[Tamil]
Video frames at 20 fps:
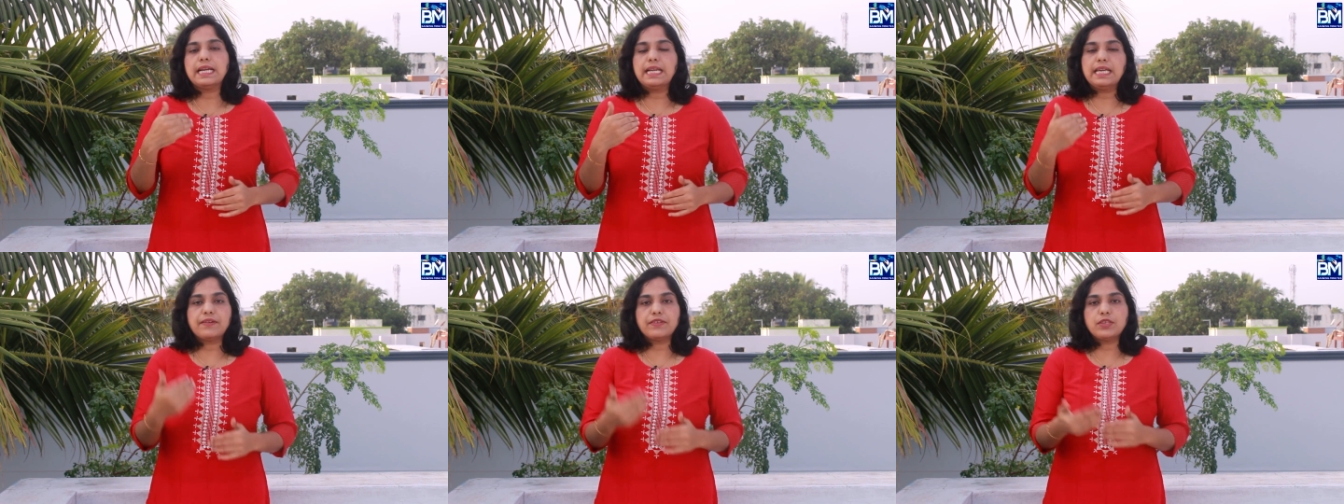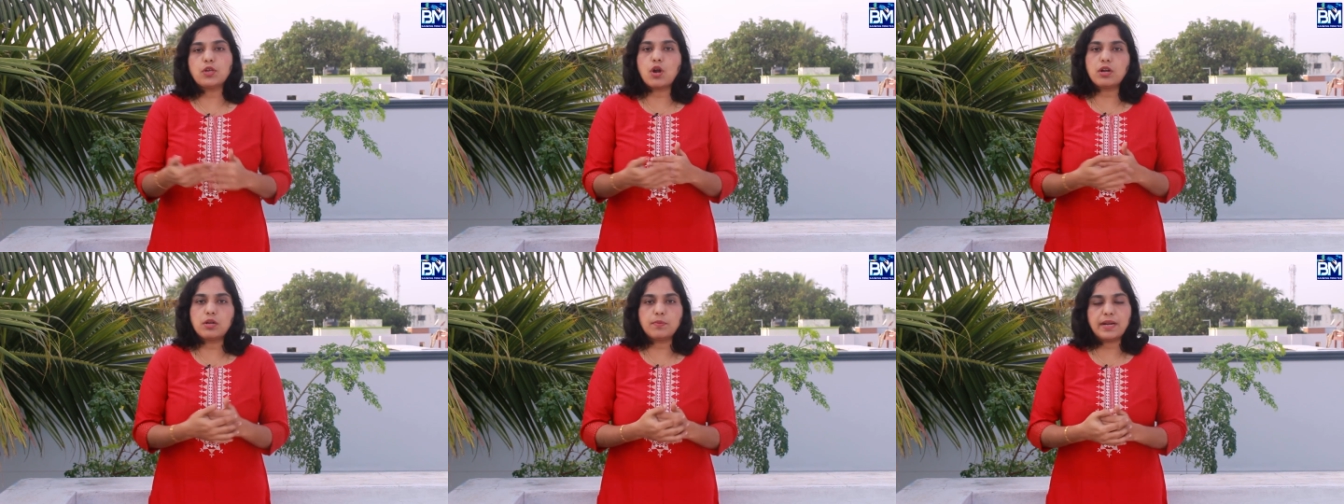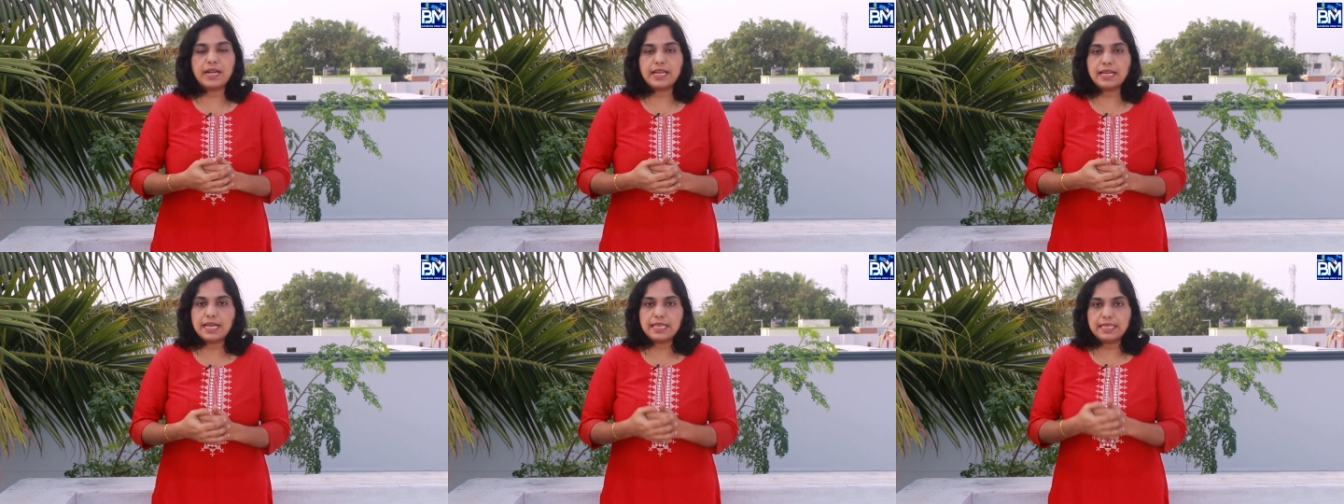நீங்கள் வந்து
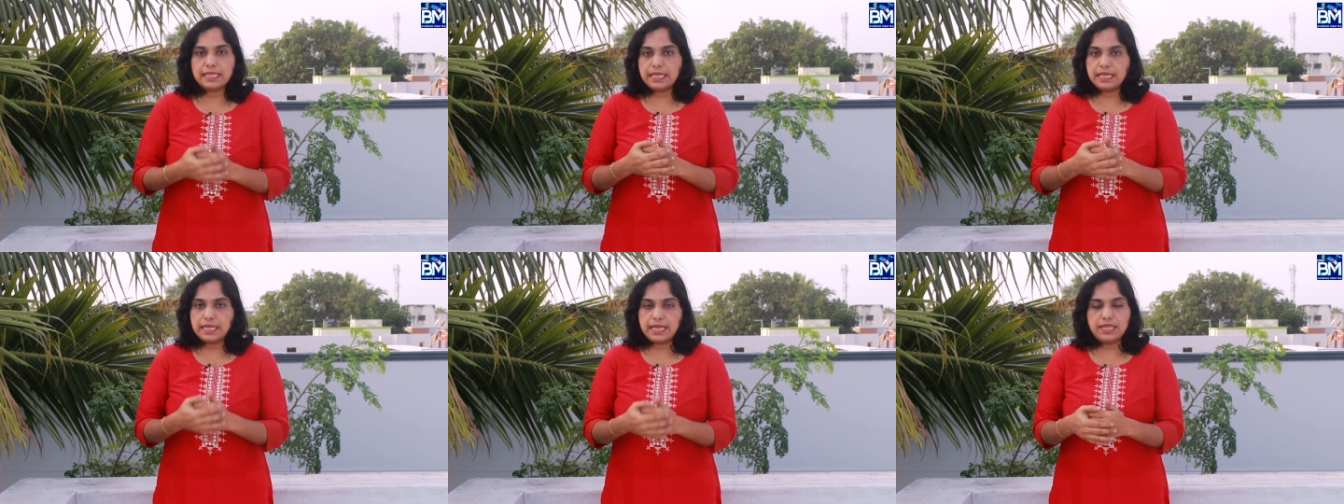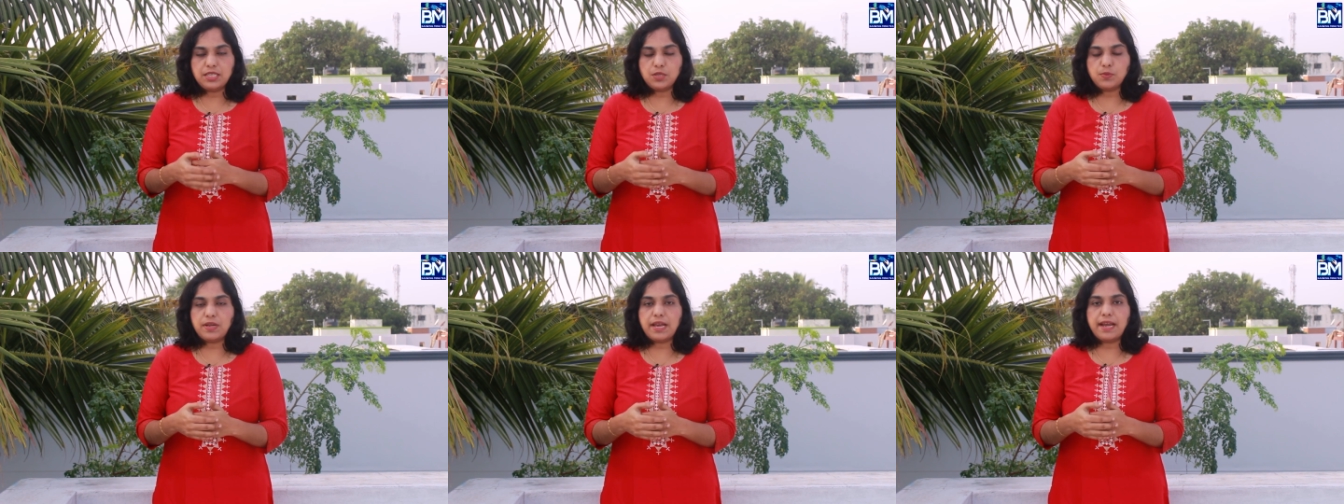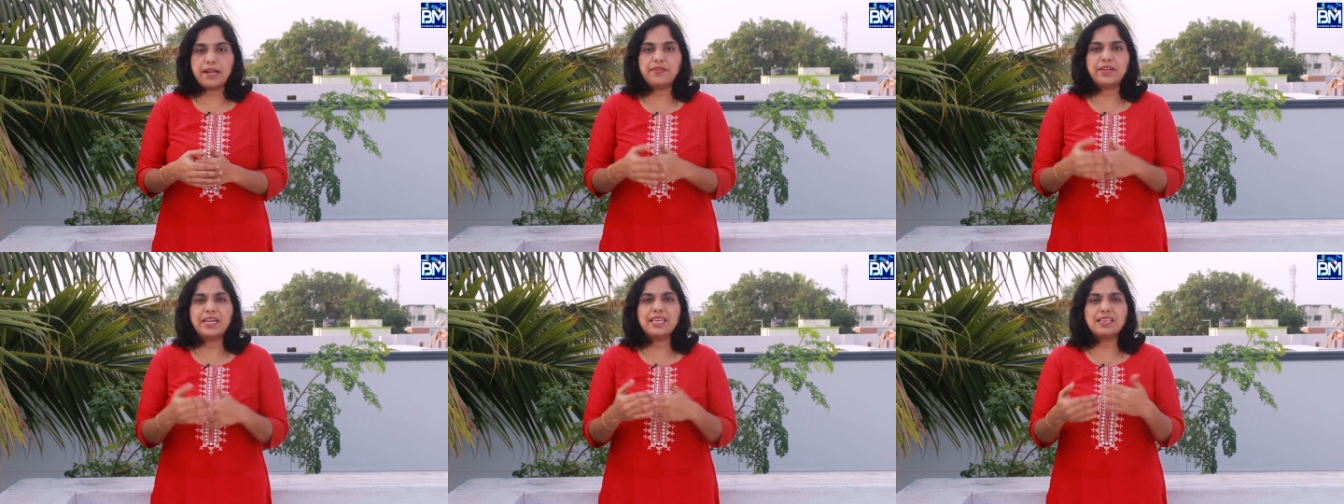ஆட்டோமேட்டிக்காக இதுக்கு எலிஜிபிள்
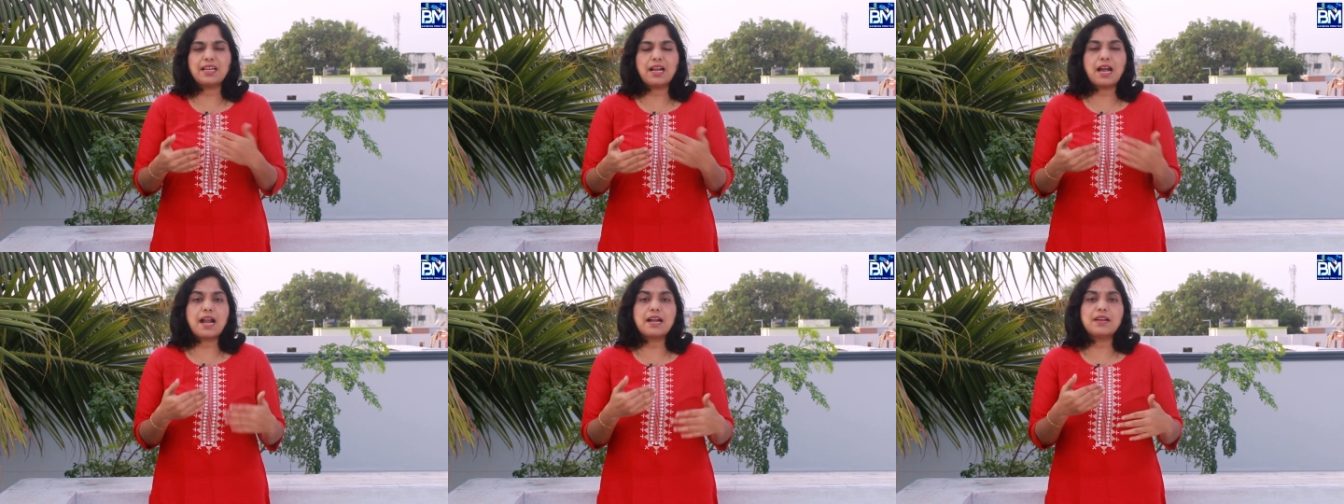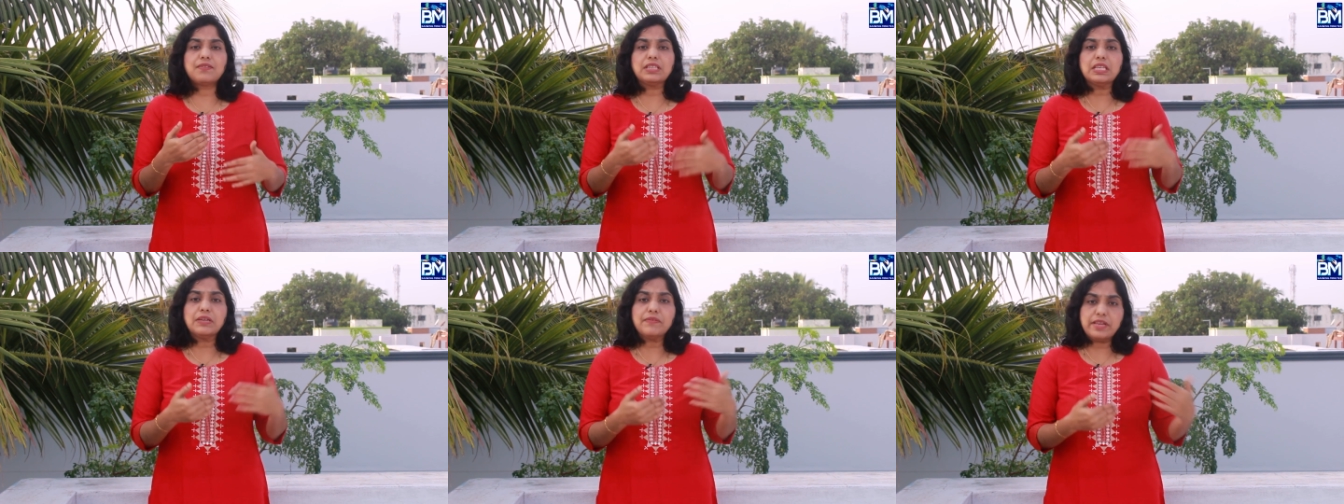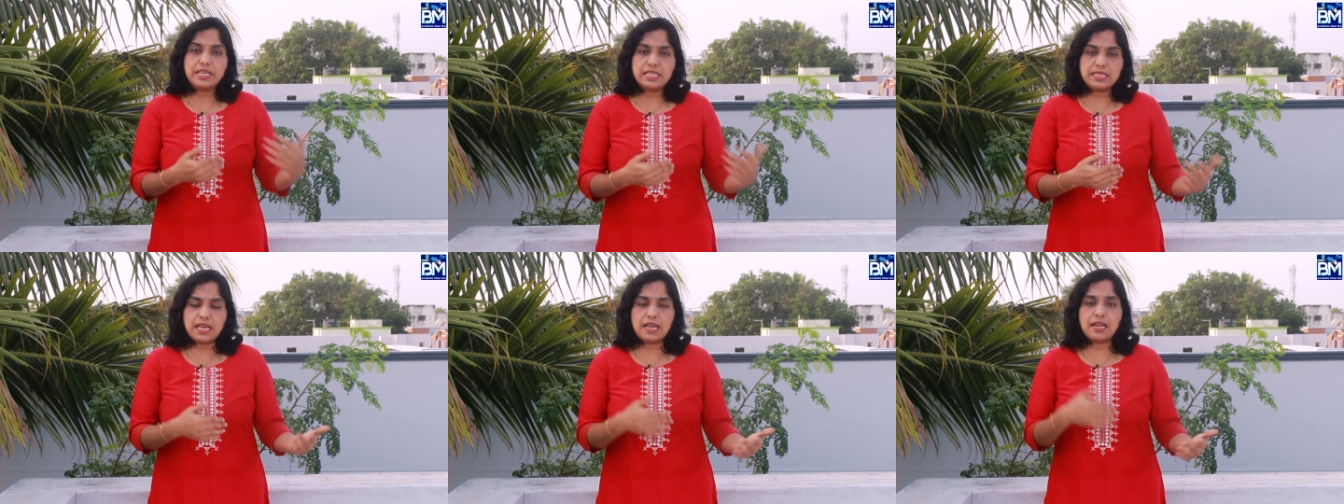ஆகிடுவீங்க இந்த கார்டை வந்து
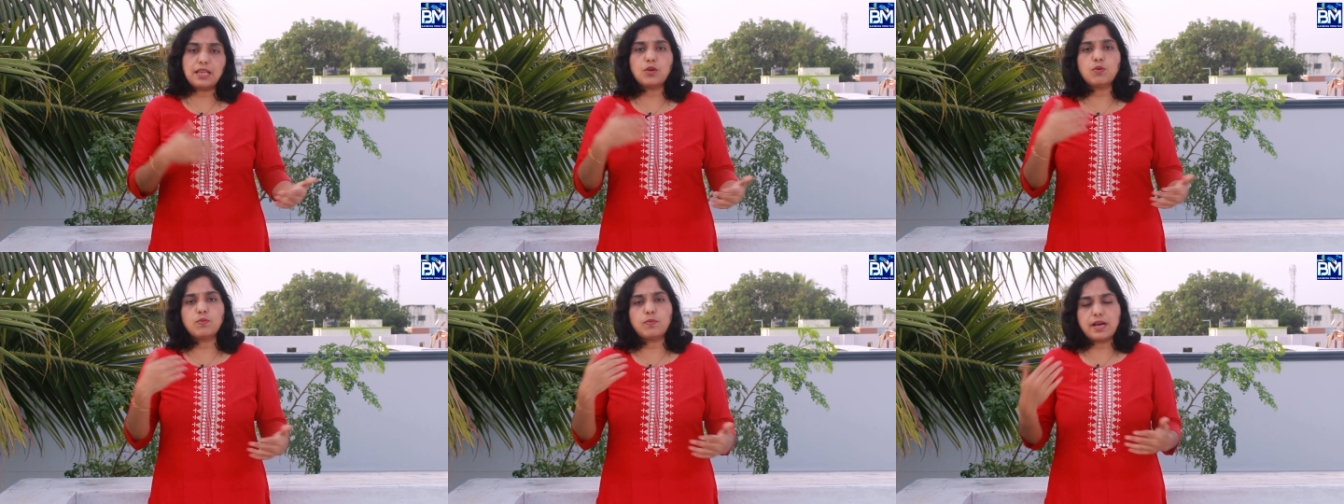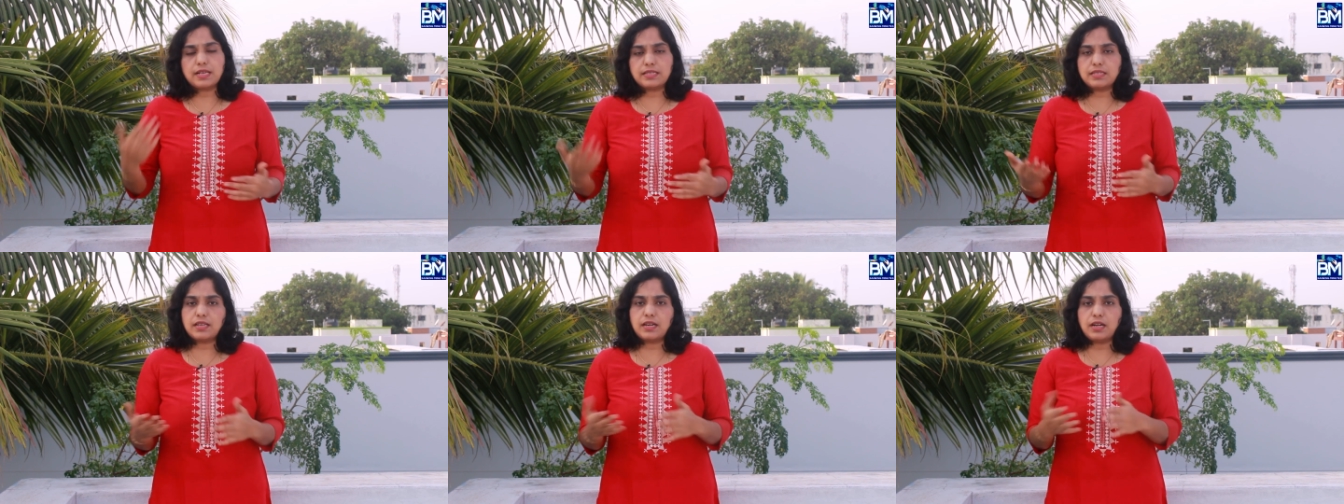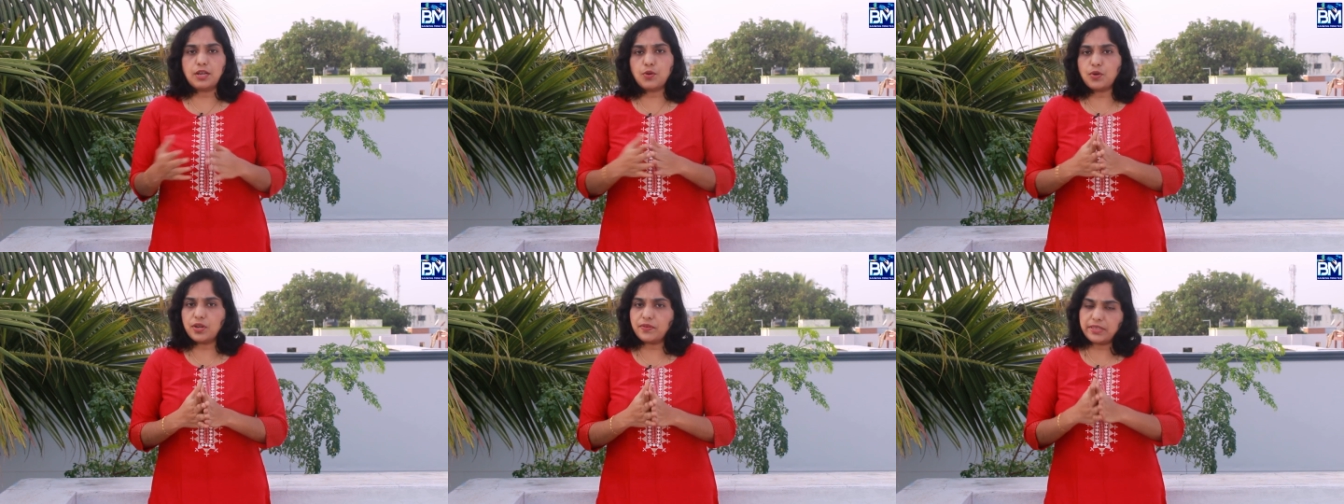வீசாலேயோ
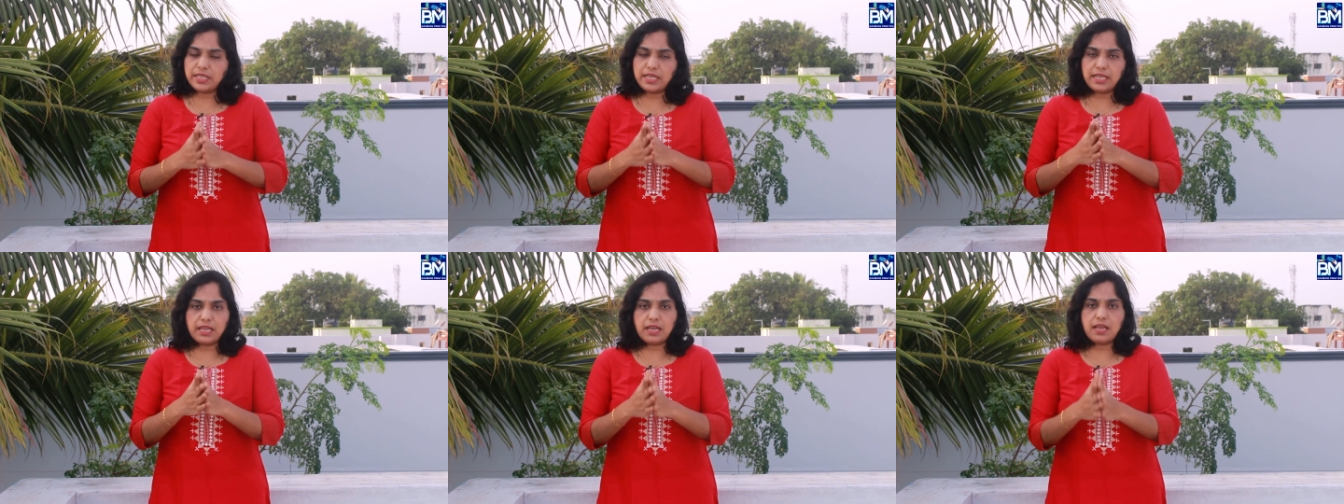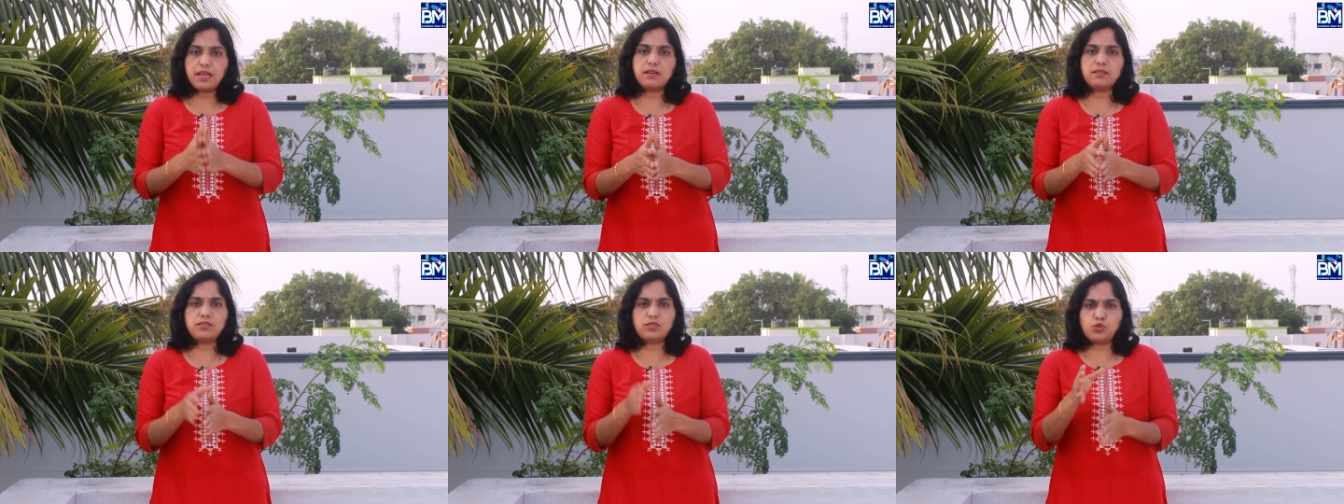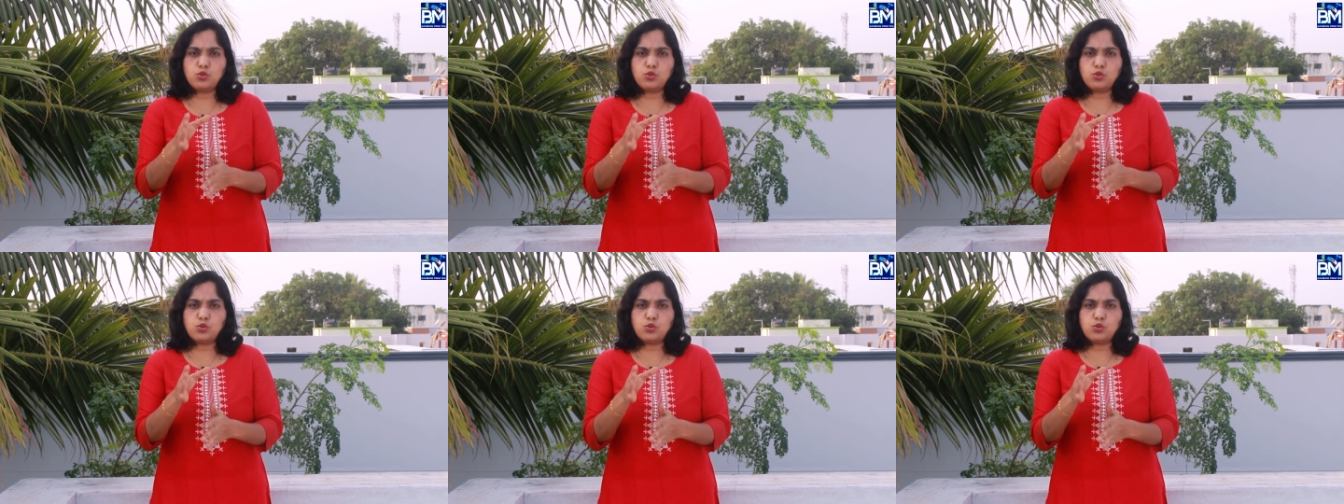மாஸ்டர்லேயோ வந்து நீங்கள்